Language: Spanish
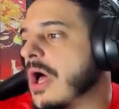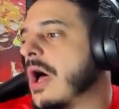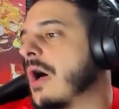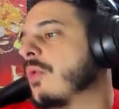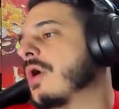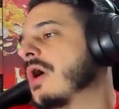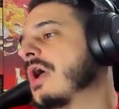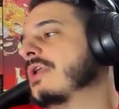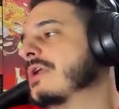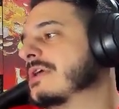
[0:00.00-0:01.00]
Ah,
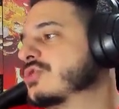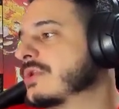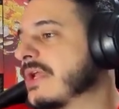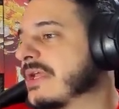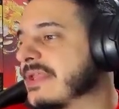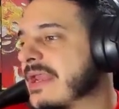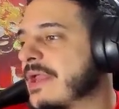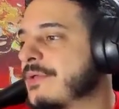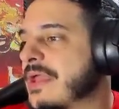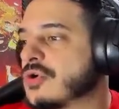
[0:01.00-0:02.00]
bueno, la suerte que
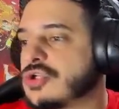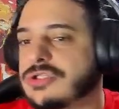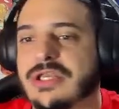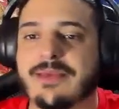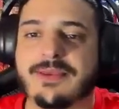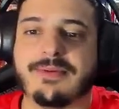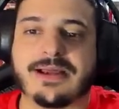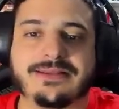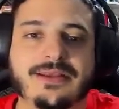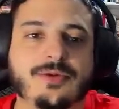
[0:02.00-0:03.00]
tenés, viejo. Yo tiré la misma
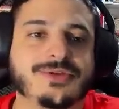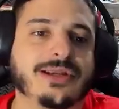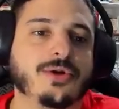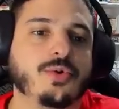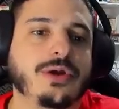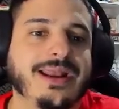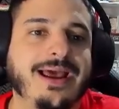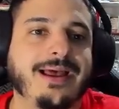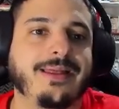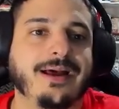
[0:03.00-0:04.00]
cantidad y no me salió nunca
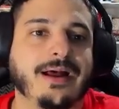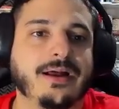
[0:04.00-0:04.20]
nada.